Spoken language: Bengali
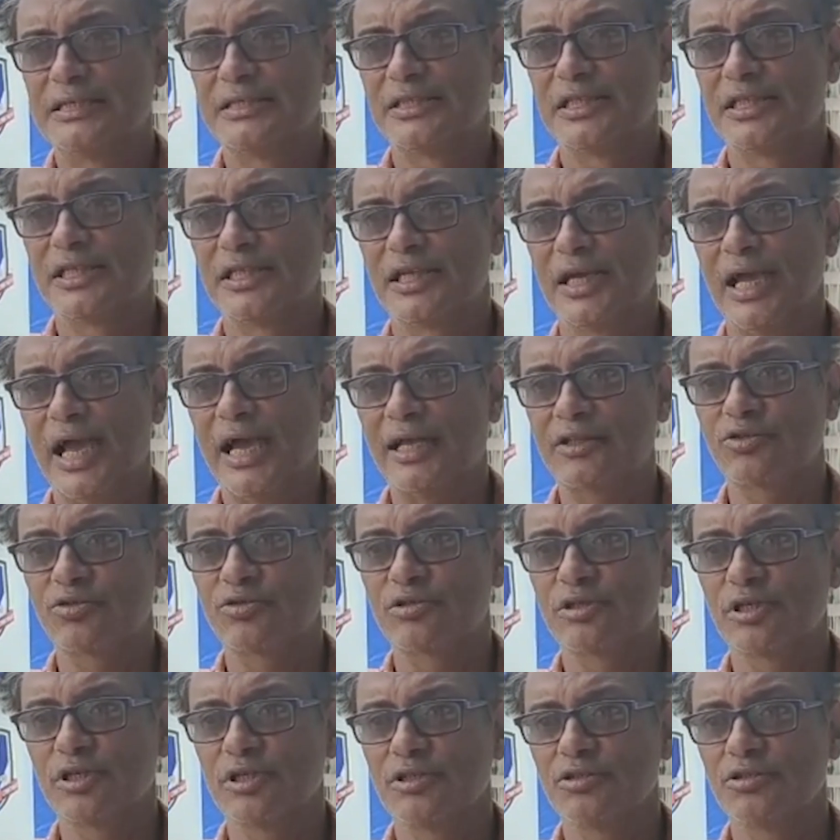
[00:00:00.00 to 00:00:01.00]
যে
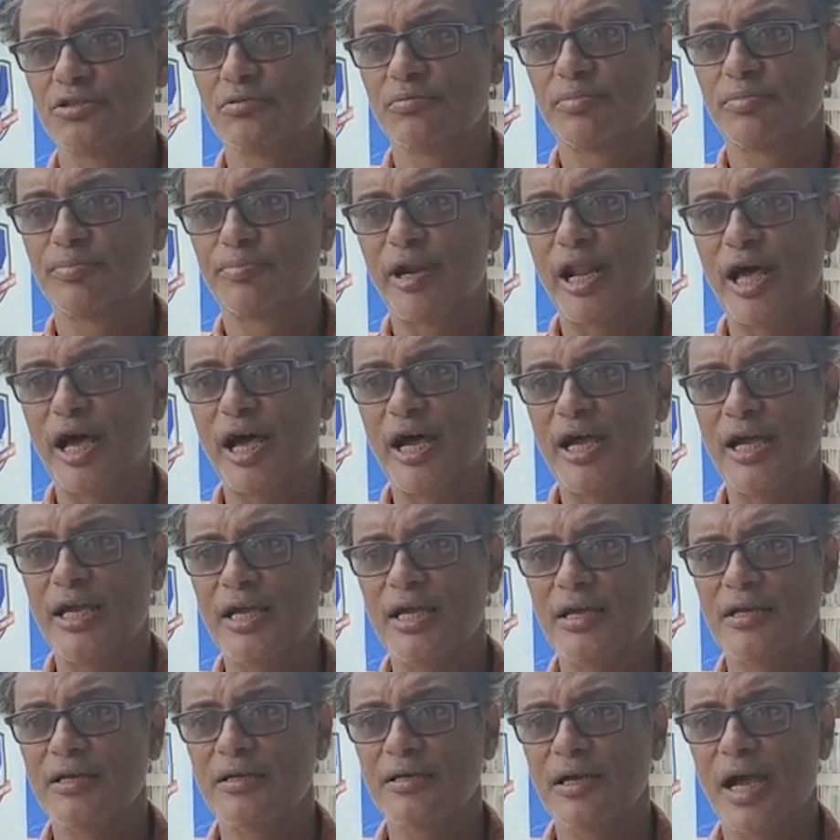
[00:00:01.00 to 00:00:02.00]
এতদিন প্রায়
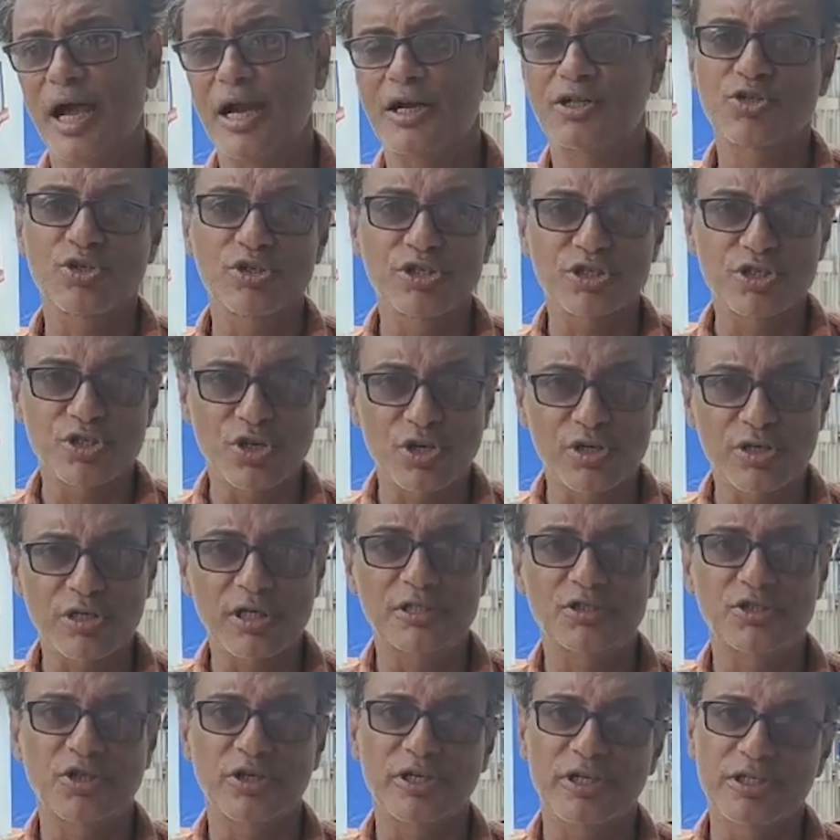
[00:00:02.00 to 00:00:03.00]
আটচল্লিশ ঘন্টা
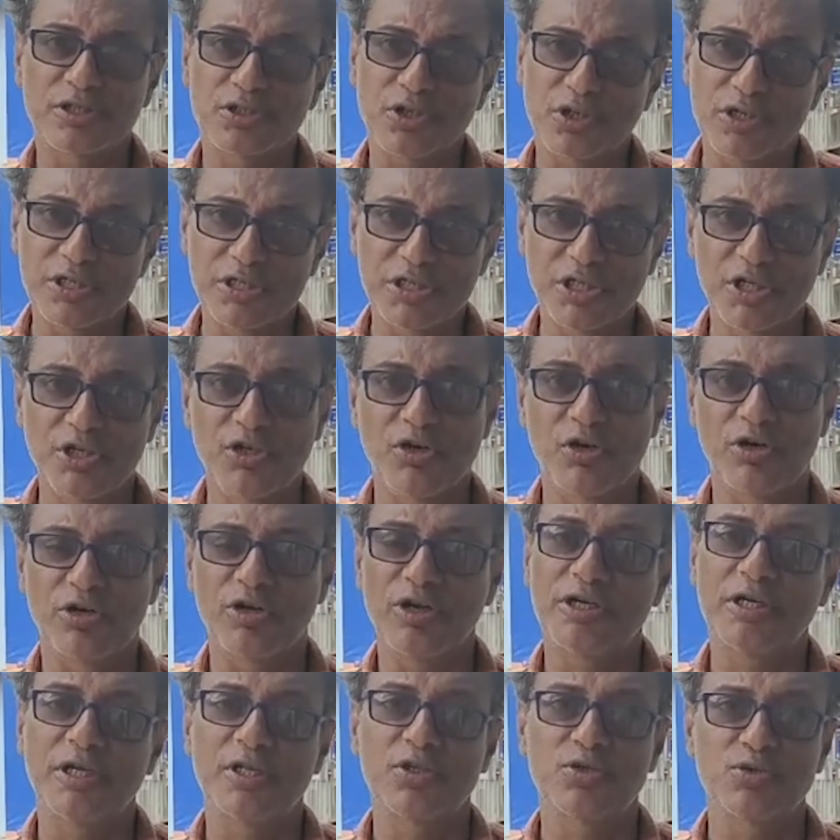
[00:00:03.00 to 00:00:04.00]
জলের তলে ছিল
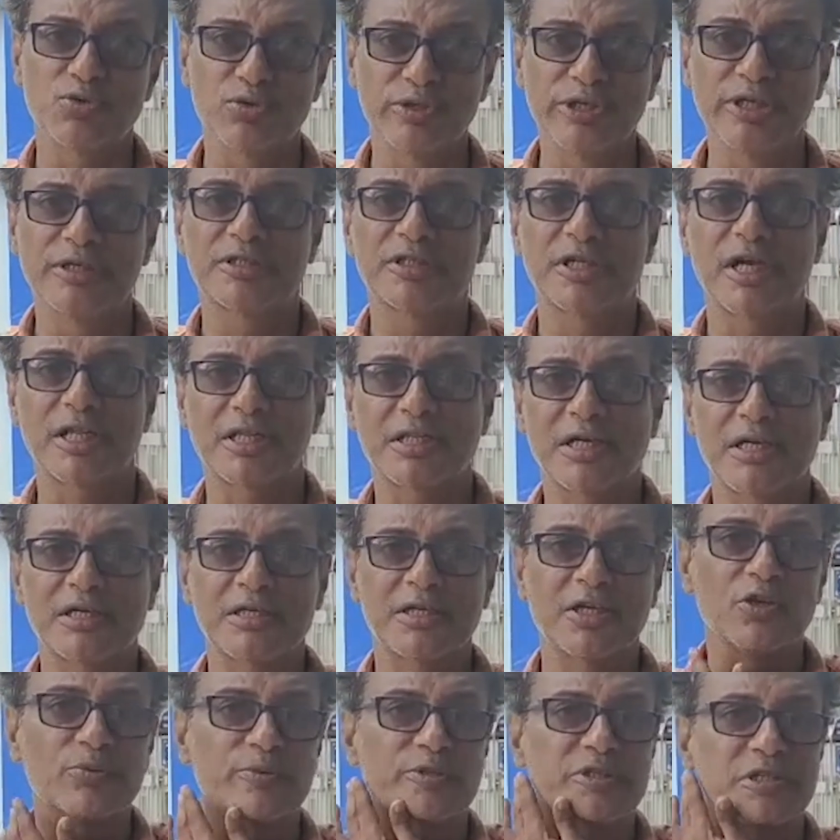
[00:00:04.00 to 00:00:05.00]
অনেকটা দূরই সাত আট
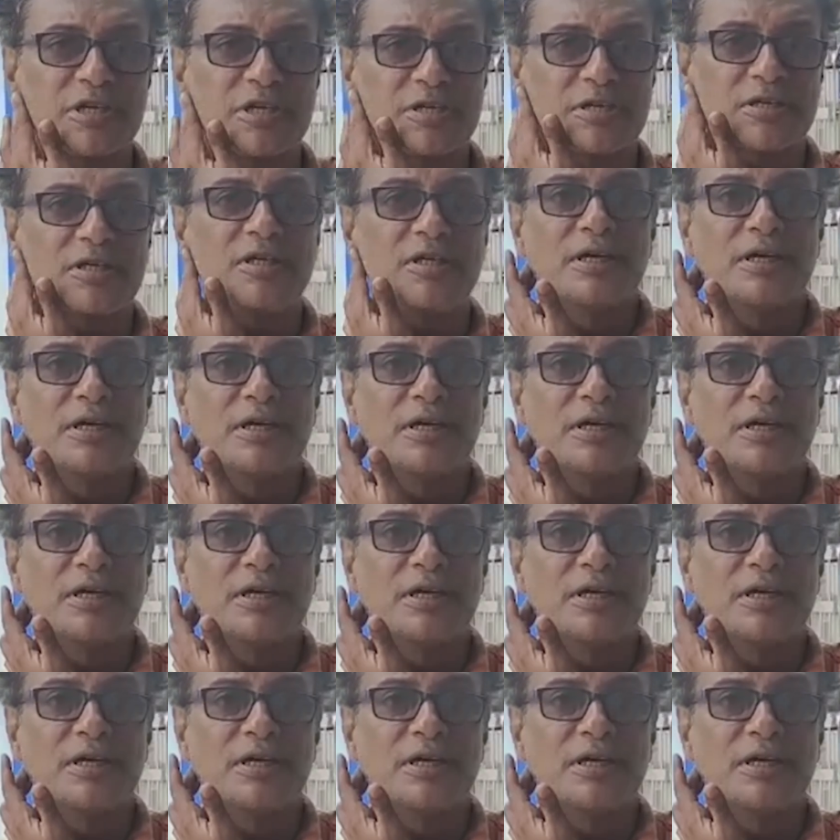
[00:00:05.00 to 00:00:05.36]
কিলোমিটার